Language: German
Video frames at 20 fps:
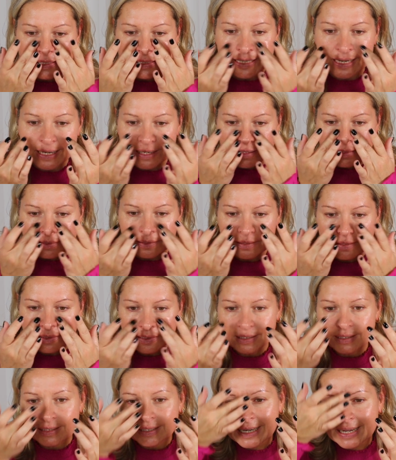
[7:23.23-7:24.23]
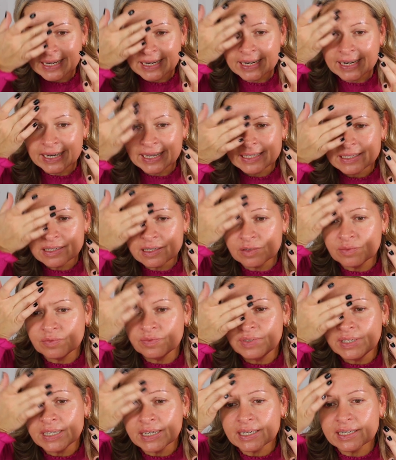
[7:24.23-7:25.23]
denn der glättet
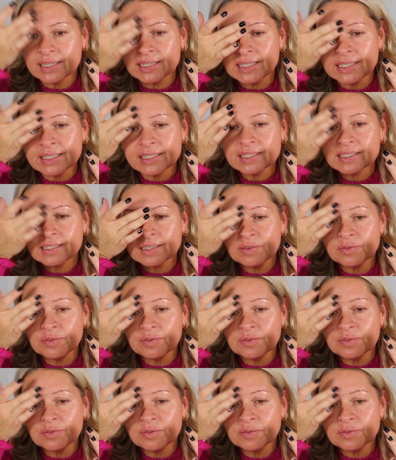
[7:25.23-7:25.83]
wirklich